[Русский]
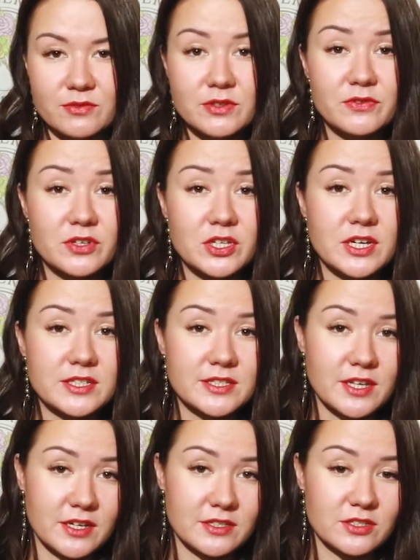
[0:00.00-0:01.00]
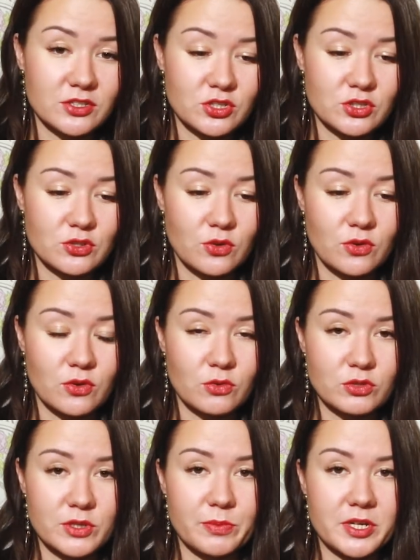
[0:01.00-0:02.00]
Вы наверняка знаете,
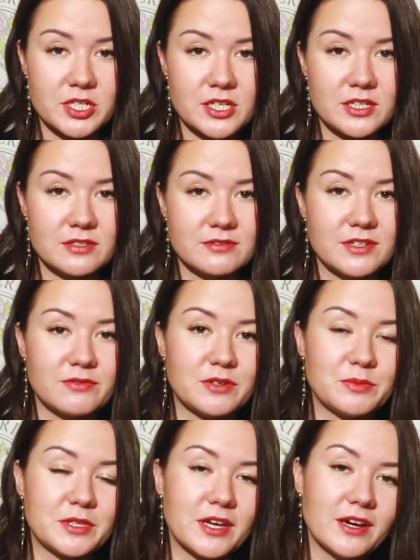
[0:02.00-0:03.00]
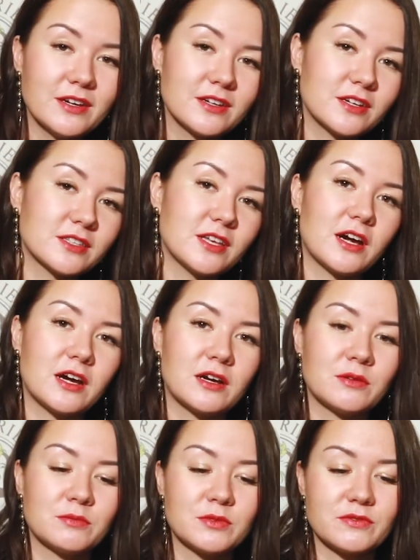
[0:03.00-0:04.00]
что уже прошли те времена,
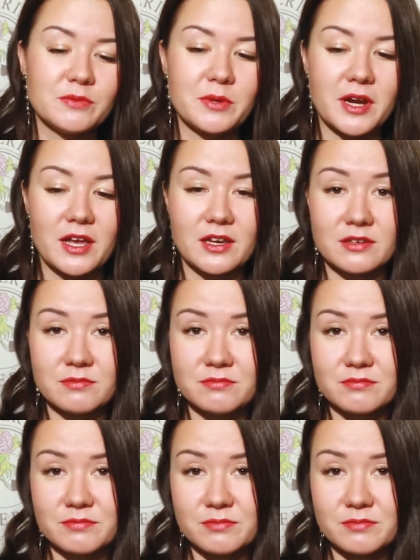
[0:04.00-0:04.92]
когда мы выбирали